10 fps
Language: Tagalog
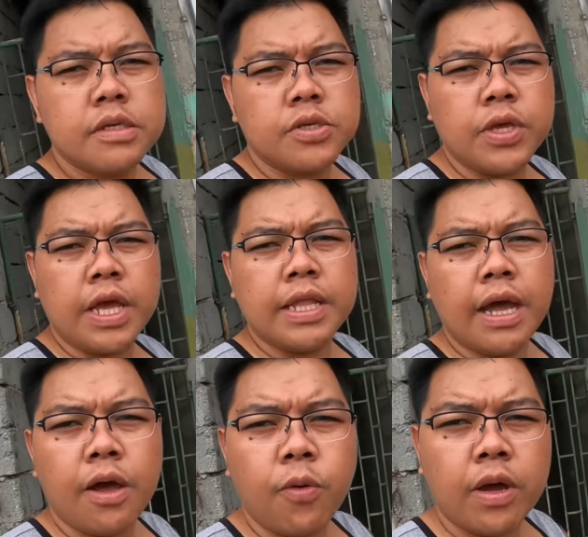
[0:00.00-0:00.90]
So yan,
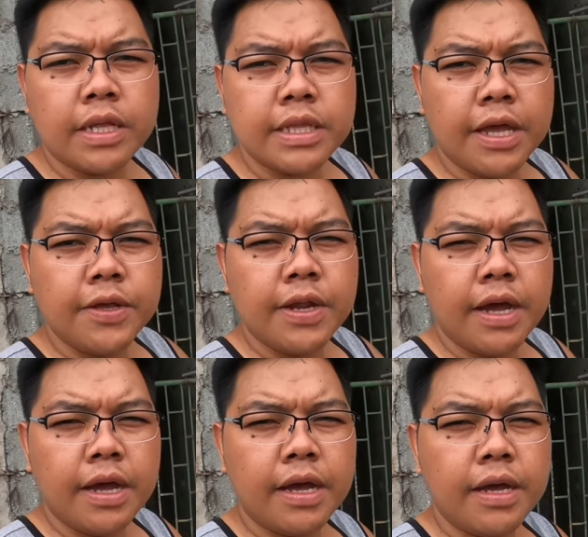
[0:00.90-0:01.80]
nakakuha na tayo
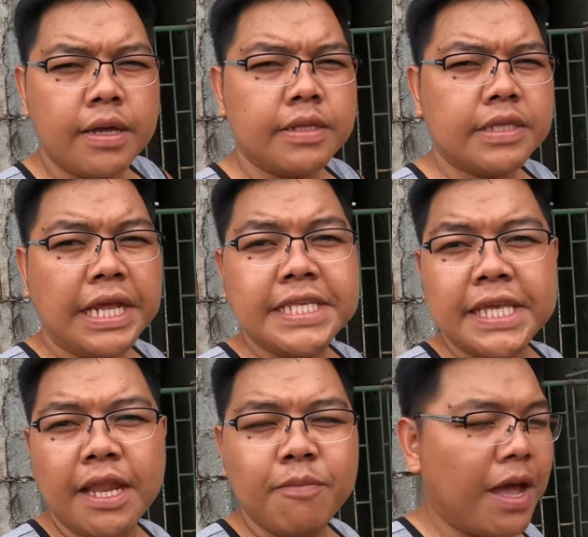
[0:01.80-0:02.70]
ng
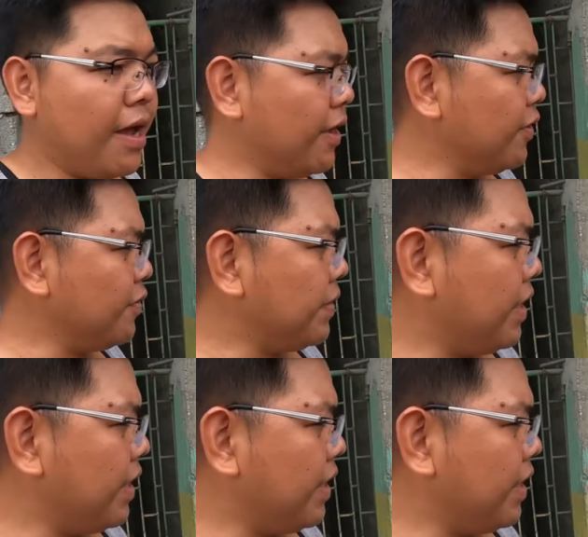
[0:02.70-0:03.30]
tricycle mga kanoipi.